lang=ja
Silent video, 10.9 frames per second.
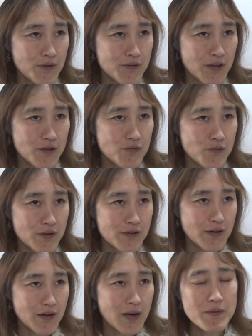なんていうのか
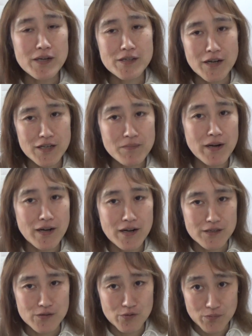な。髪型が決まらん
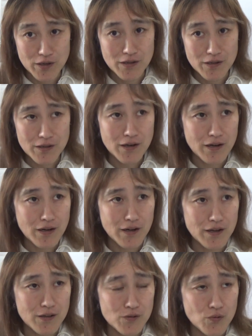かったらそう見えねん。だから、
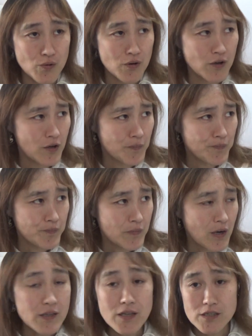えっ、ー、と、
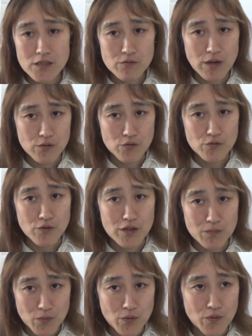二十歳ぐらいの時とか
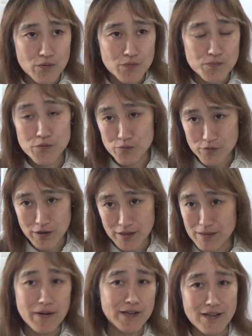でも、プールから
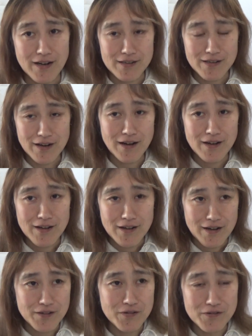ダバって上がったら、あ
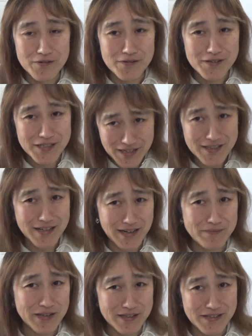の、悲惨な
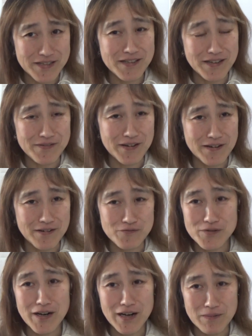髪型してた。なんか、
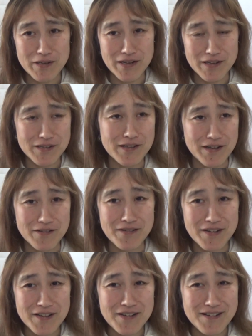薄らはげみたいになってたんよ。
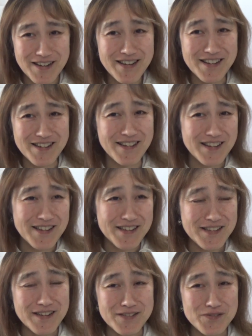
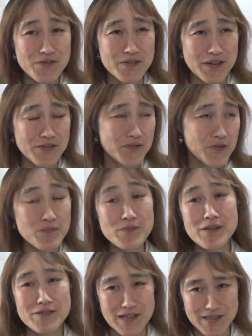だから、すごい、あの、
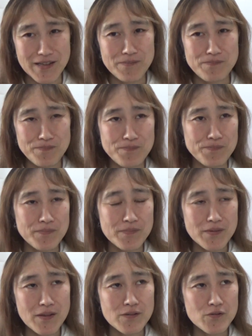コンプレックスやってん。
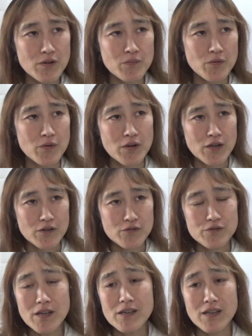うん。で、それも、
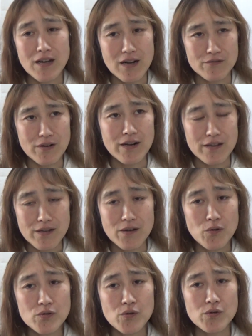癖っ気があるからね、
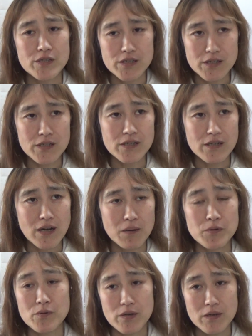細いし、
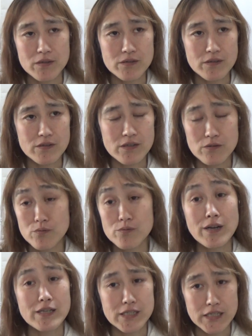髪の毛少
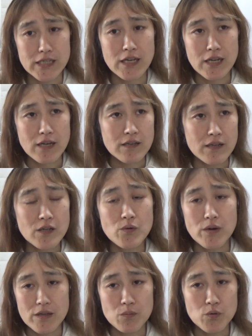ないし、で、
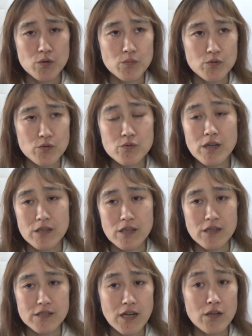色がね、もともと抜けて
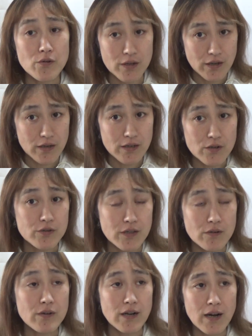んねん、茶色い色し
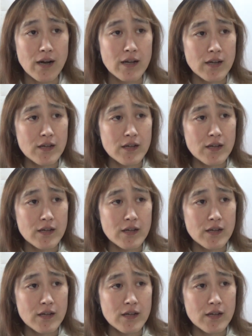てるから